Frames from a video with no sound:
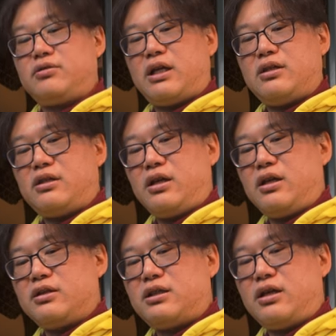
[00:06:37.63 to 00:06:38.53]

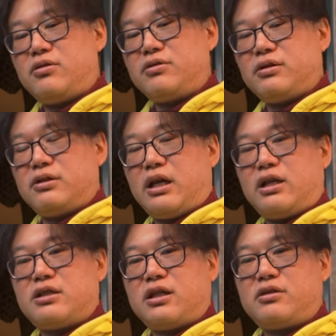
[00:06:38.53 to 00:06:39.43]
ダンテ専用
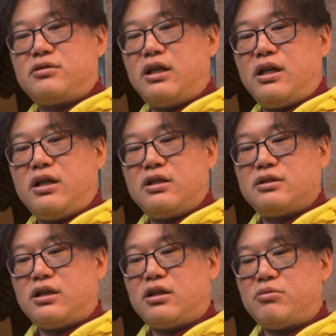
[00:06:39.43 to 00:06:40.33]
だけじゃなくて
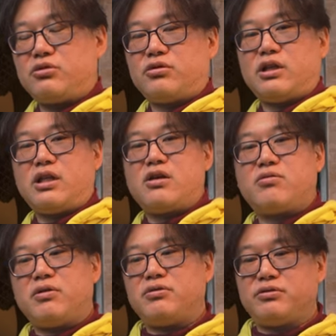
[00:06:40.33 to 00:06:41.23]
サンダーボルトでね
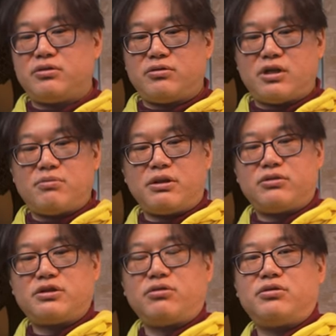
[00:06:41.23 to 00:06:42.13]

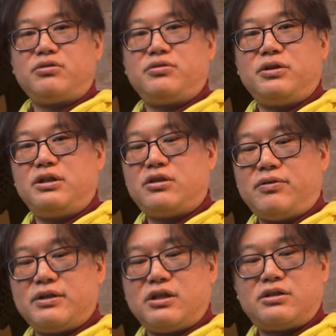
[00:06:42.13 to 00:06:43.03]
コアオーディオドライバーとして
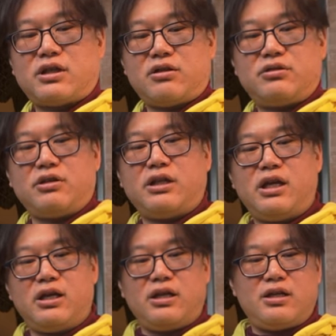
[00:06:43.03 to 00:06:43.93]
オーディオインターフェースで使えるっていうの
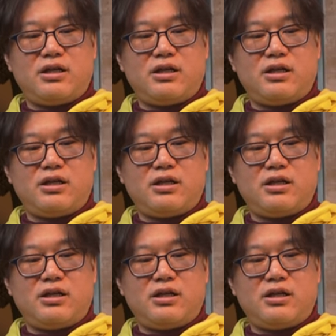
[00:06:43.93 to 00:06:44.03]
はね